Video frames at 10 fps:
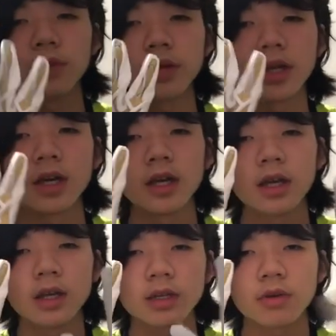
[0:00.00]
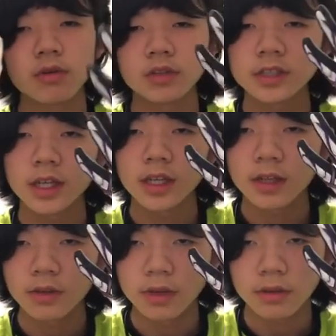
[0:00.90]
に、今後試合で出
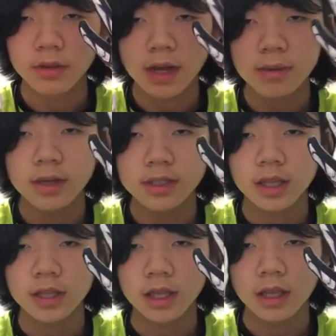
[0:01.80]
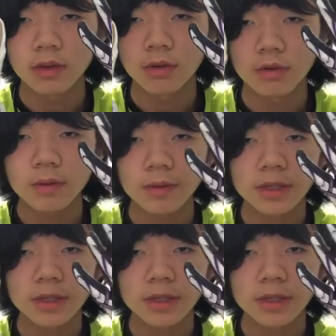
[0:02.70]
るようなことがあれば使っていきたいと思いま